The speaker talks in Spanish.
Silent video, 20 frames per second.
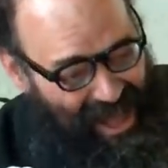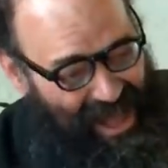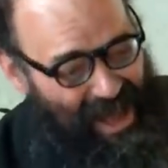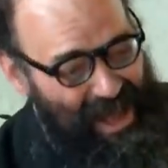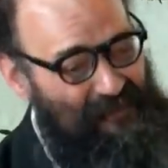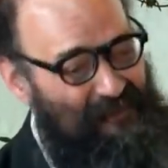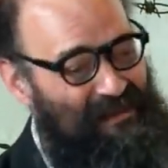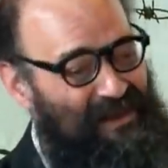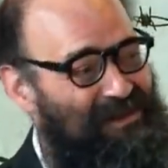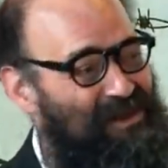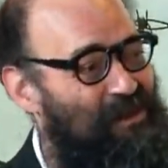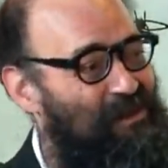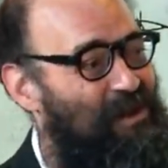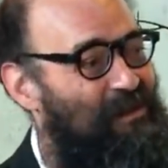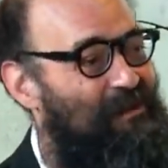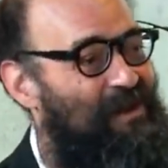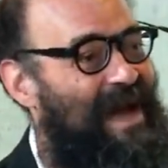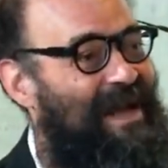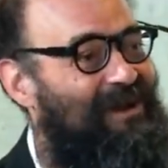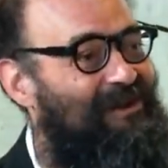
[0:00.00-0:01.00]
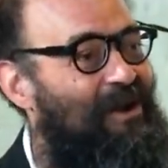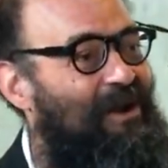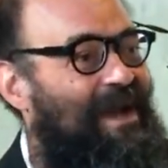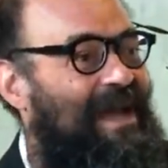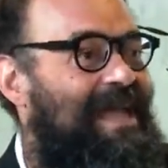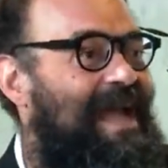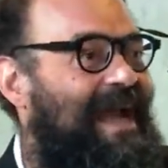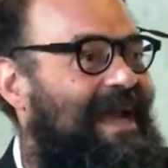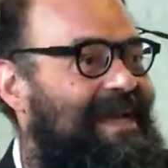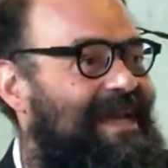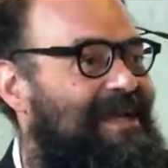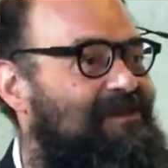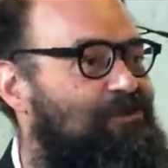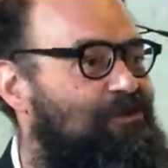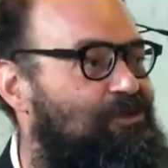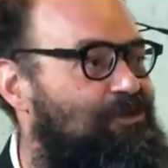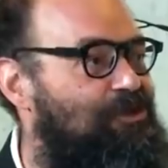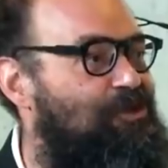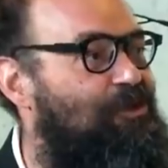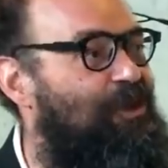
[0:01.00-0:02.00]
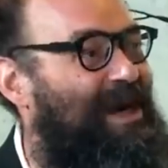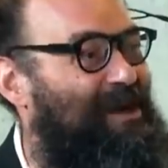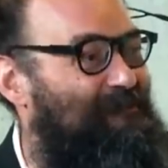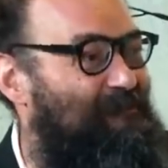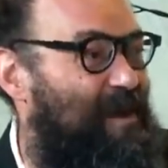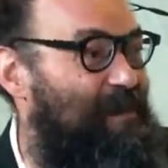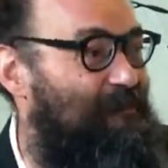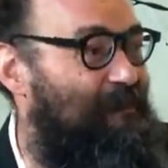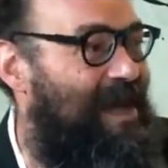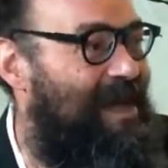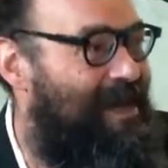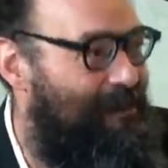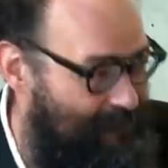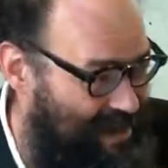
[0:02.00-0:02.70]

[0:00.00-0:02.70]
empezó a bromear con que ella quería su Sugar Mema,